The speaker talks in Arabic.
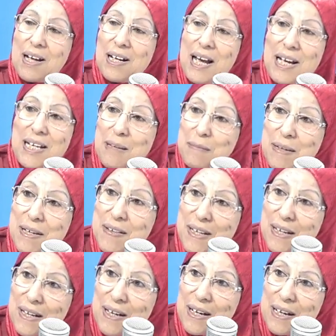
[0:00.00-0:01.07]
الحليب
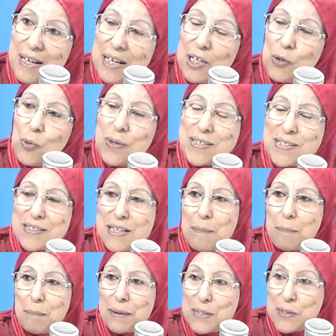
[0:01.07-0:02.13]
هذاك اللي هو
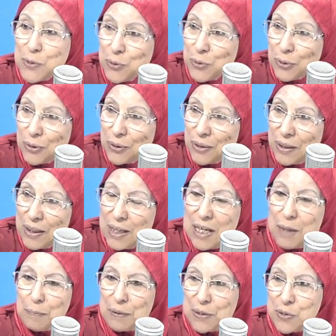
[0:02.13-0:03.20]
ستان بريزور
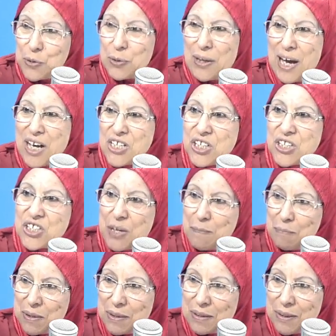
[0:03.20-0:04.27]
بريزور حاجه
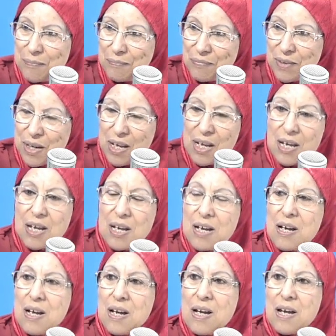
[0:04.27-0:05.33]
تجمد
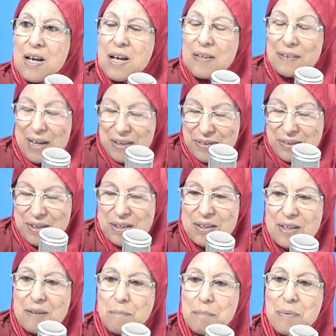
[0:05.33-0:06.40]
تخثر تخثر
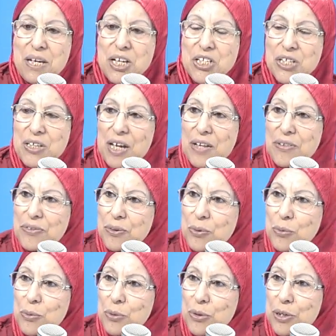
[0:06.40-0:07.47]
أيوة. باش
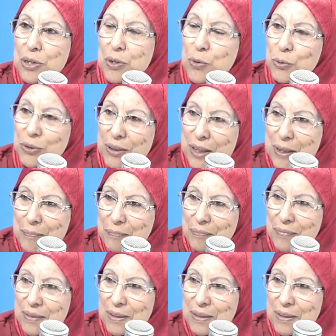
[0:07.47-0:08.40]
نخثروا القوطه